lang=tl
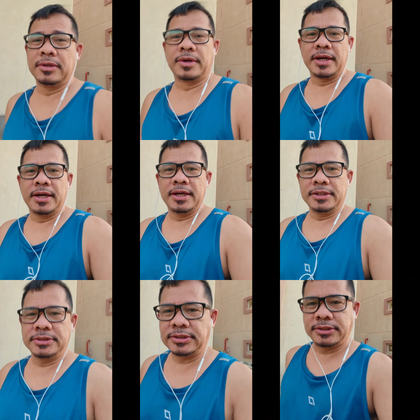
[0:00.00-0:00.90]
Hello
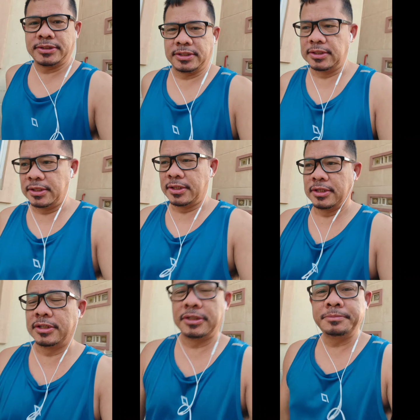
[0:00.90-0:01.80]
guys,
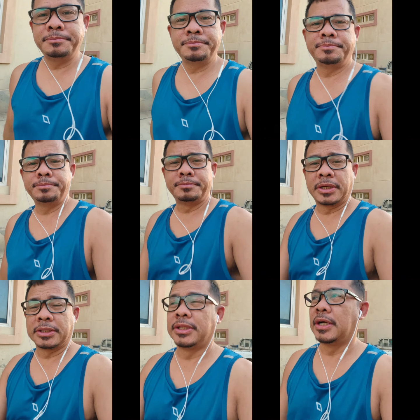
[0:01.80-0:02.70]
uh,
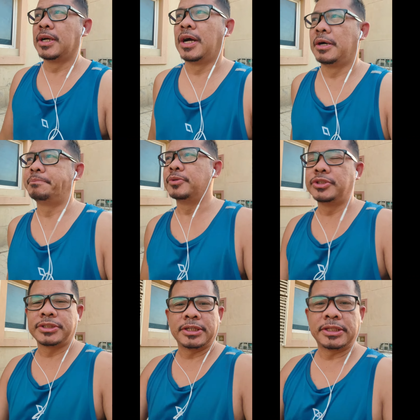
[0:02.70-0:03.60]
magandang
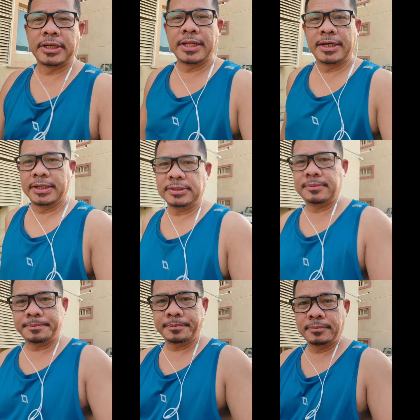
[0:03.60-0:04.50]
hapon sa ating
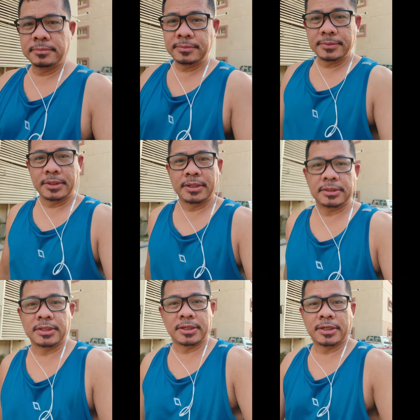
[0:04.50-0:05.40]
lahat
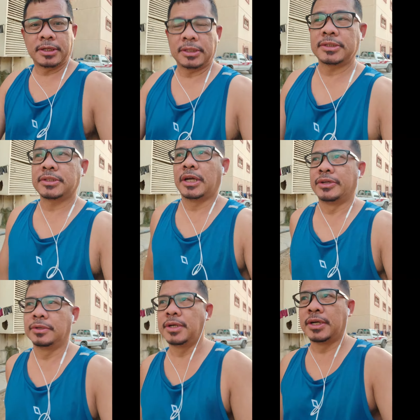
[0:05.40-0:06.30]
at uh,
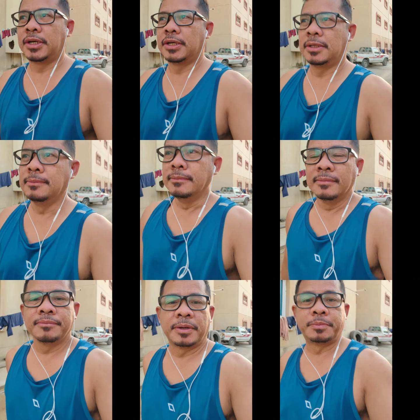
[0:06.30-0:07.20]
tayo ay
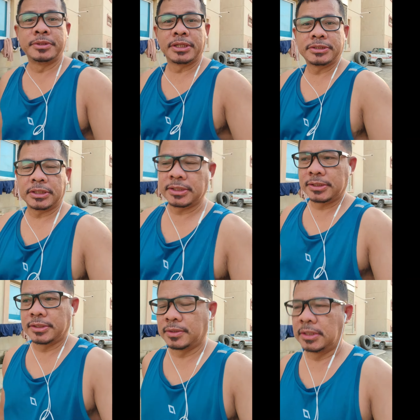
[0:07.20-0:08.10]
papunta sa
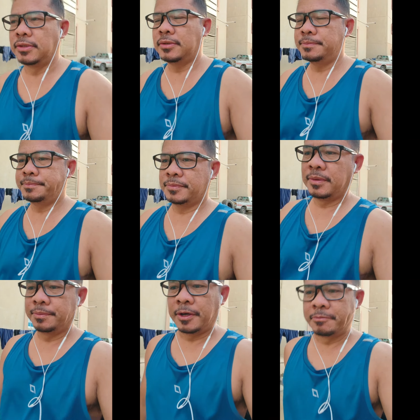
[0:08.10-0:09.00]
ano,
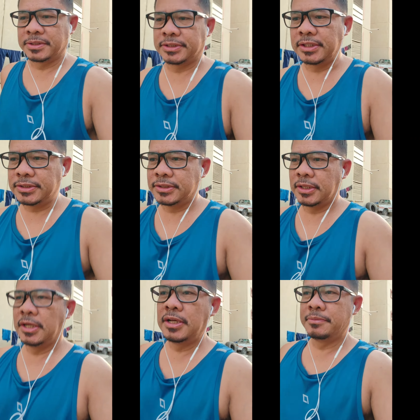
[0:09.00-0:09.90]

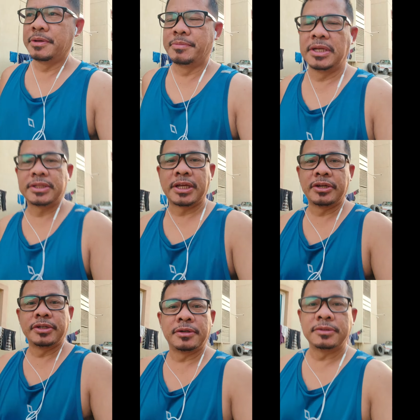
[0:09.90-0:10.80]
pharmacist. Bibili
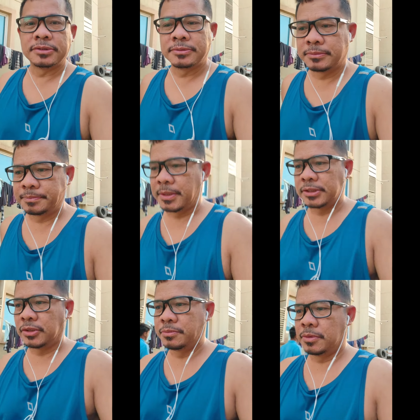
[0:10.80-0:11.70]
tayo ng
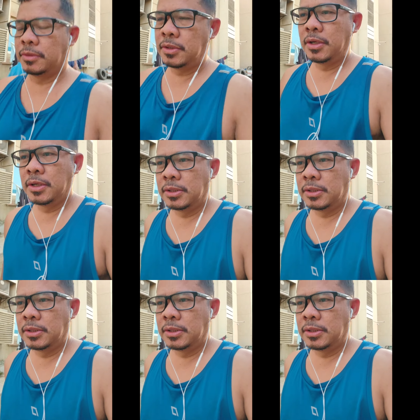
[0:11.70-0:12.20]
para sa ubo.